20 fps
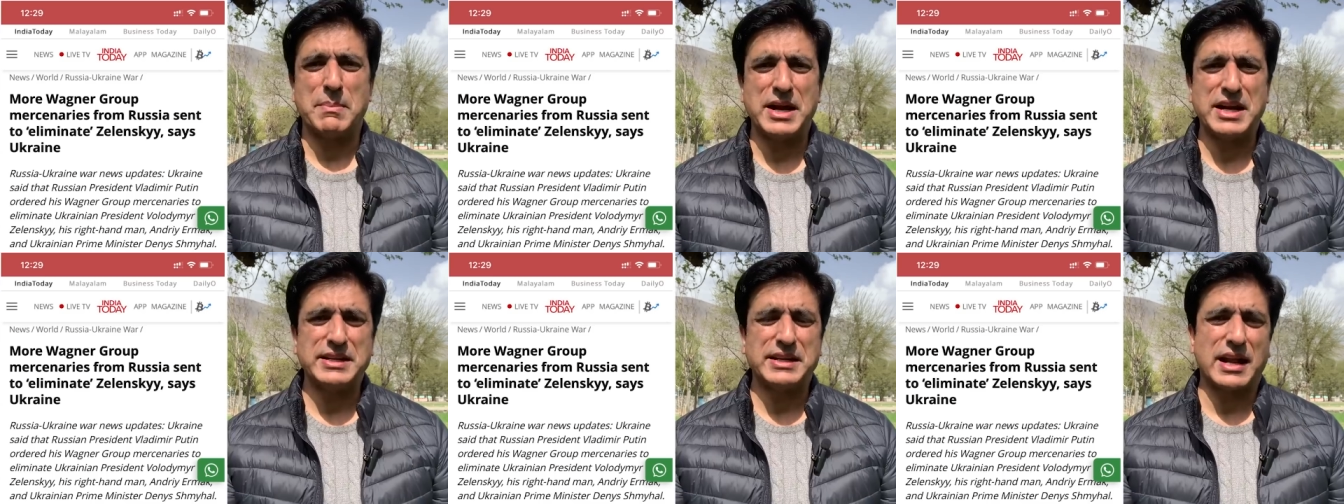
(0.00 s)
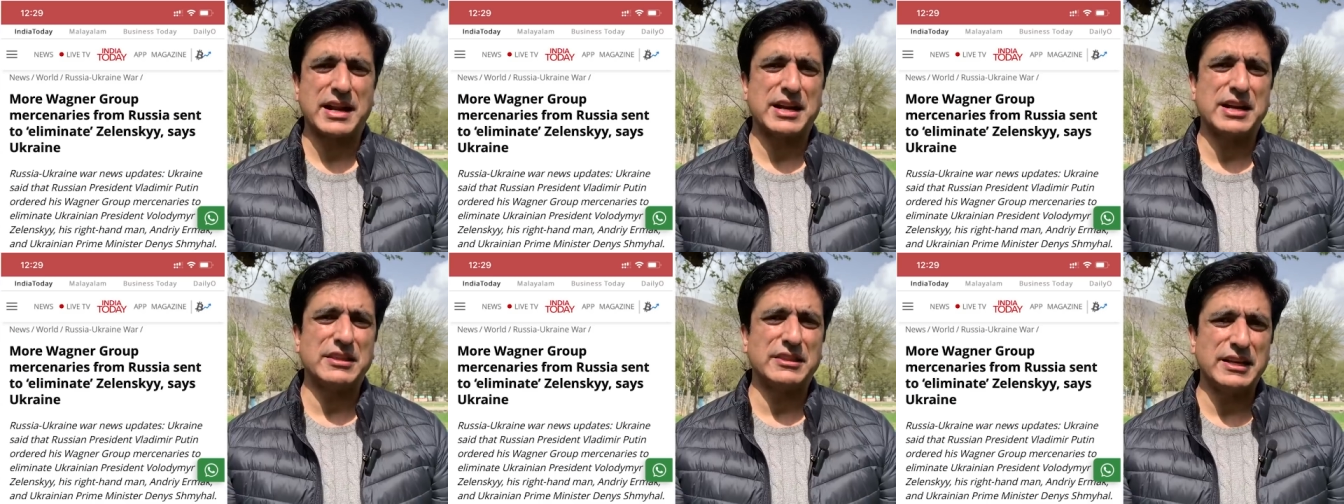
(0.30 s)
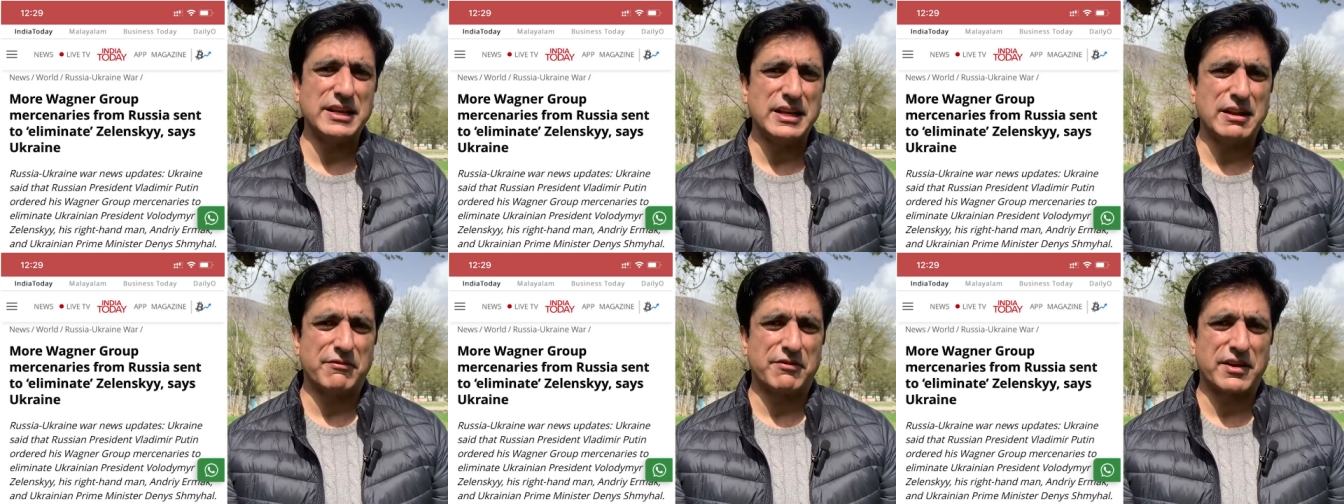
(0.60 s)
मेन टारगेट
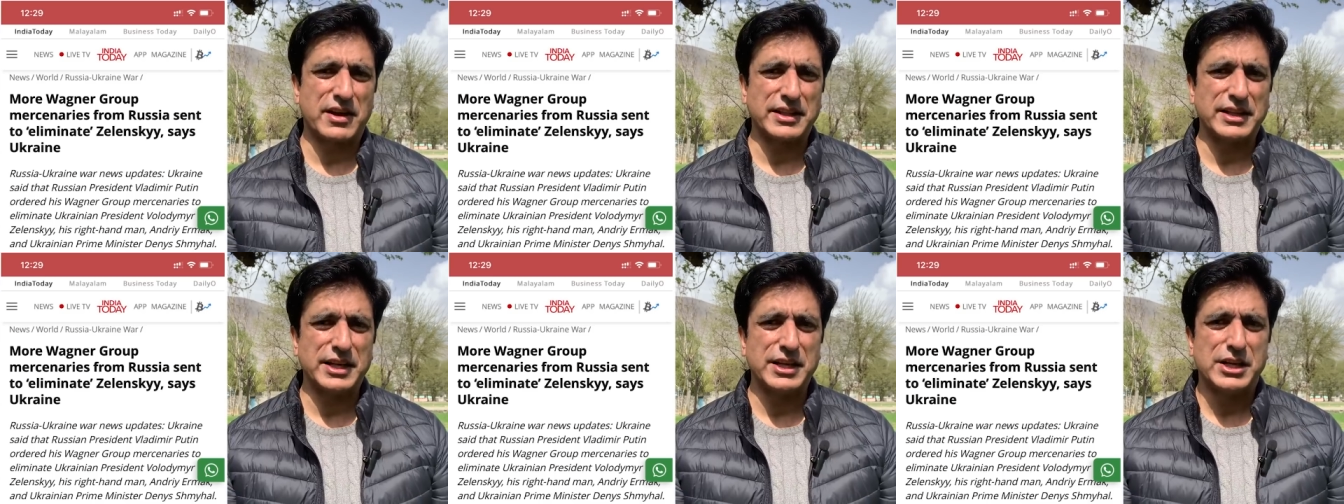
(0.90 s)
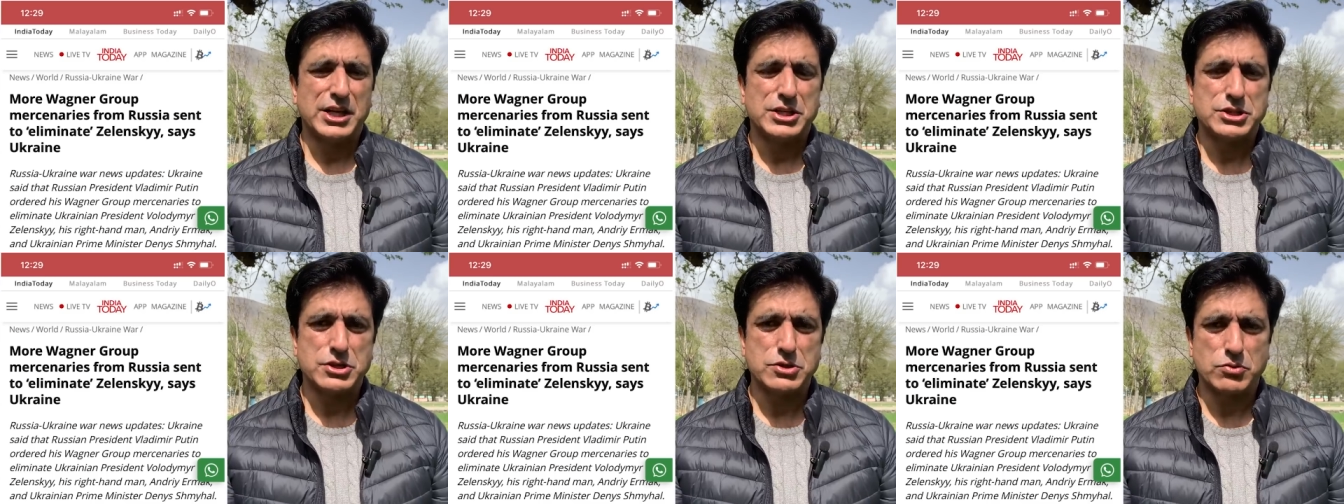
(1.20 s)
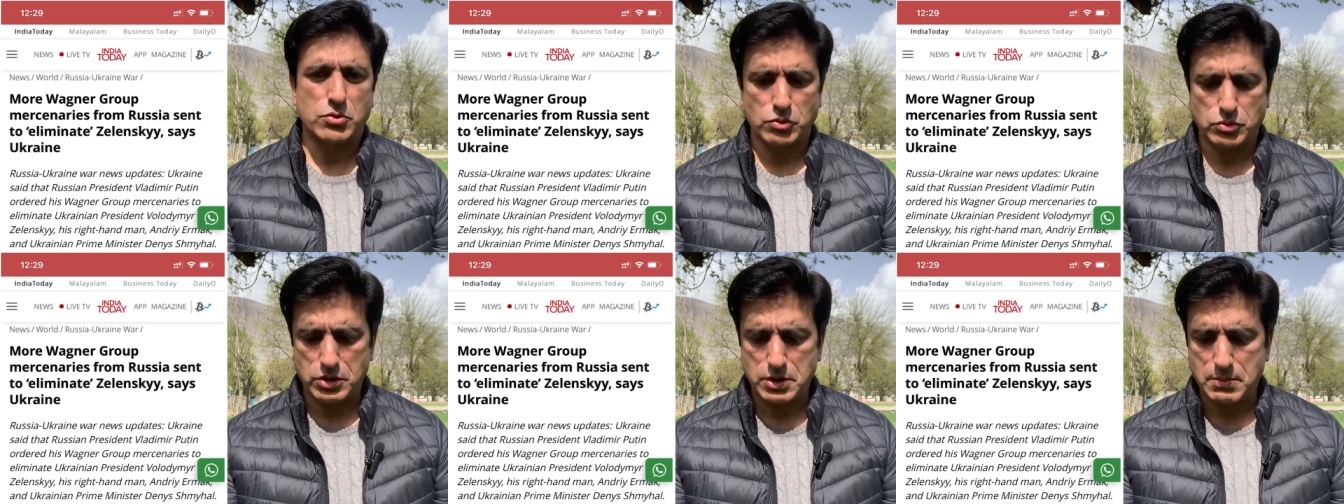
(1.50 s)
तीन अफराद है
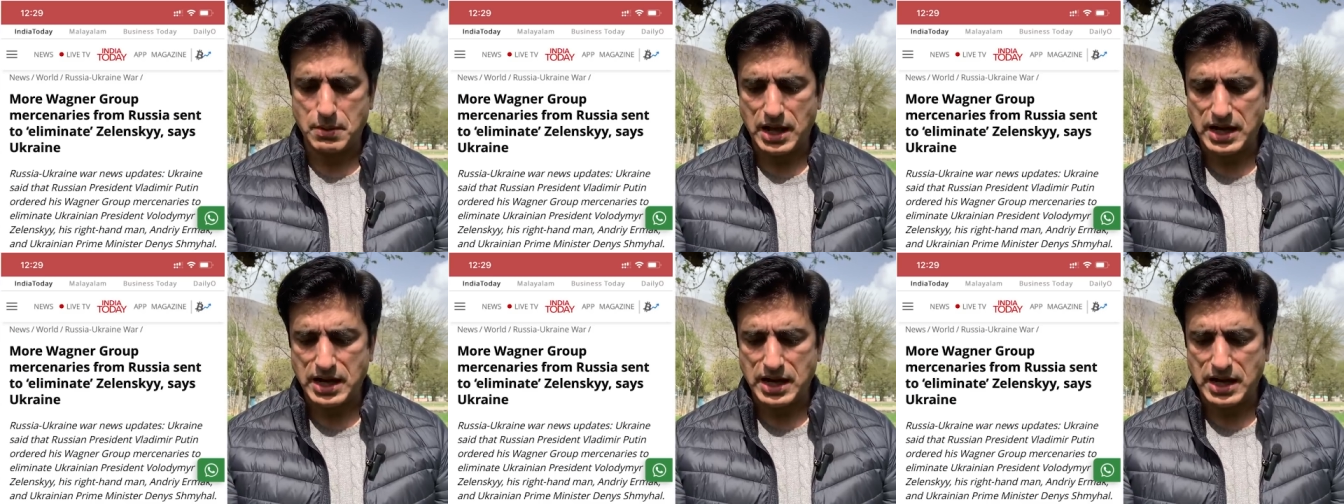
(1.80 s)
जिनको उन्होंने